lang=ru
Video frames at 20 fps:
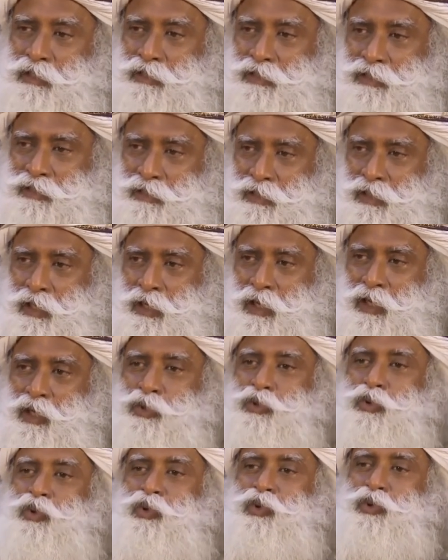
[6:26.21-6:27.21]
Если
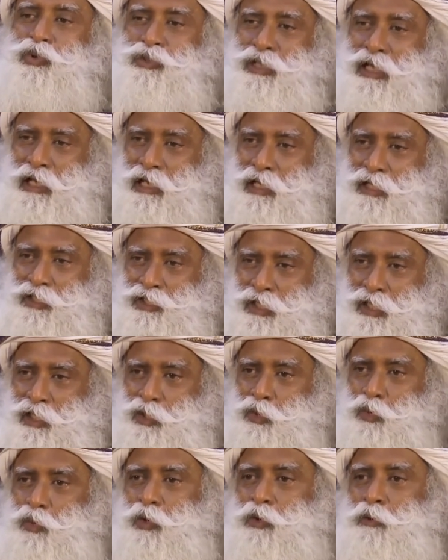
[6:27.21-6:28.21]
ты проигрываешь
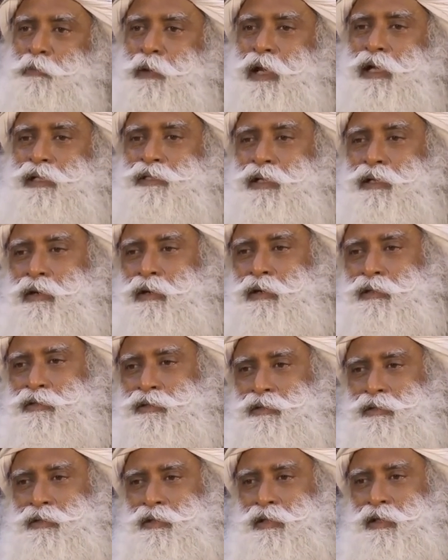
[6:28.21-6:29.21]
выборы и говоришь, что
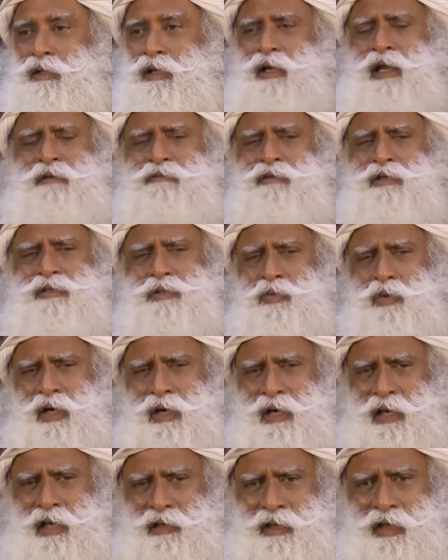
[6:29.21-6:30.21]
хочешь принимать законы,
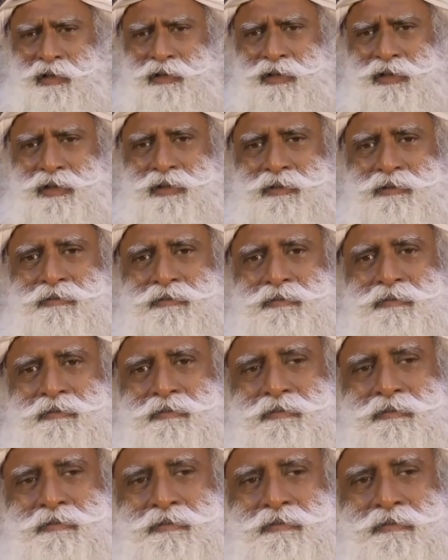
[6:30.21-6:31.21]
так это не
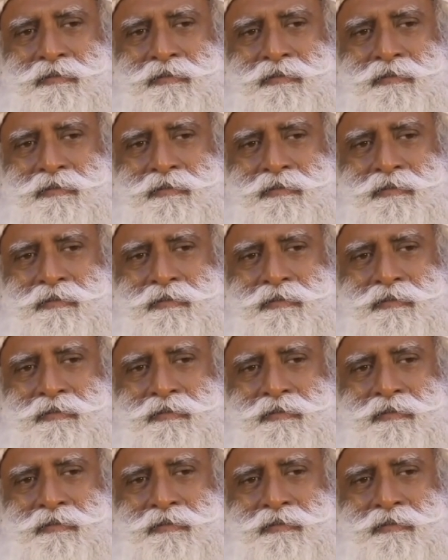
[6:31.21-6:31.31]
работает.